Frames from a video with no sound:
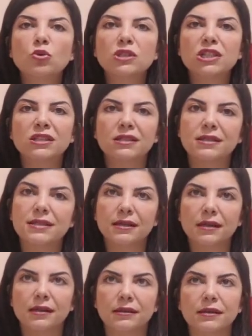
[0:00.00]
canını
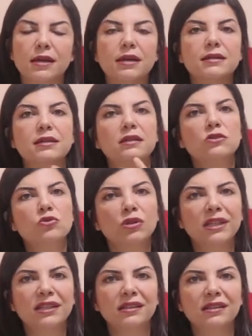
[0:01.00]
sıkan, seni çok
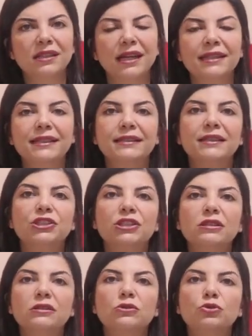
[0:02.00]
yaralayan ya da
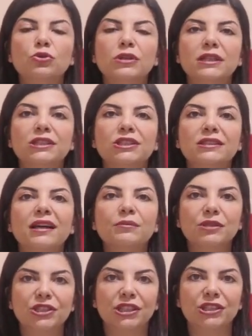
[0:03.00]
canını çok acıtan
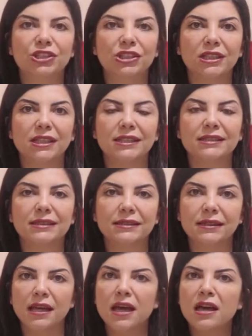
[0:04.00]
bir şey için gelirsin.
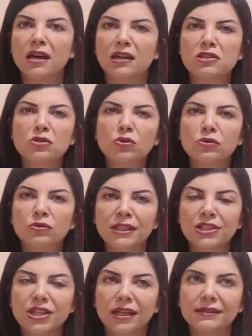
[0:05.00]
Acı dolu
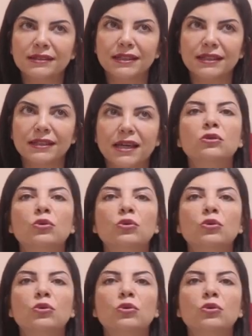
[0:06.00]
yaşantıyı ya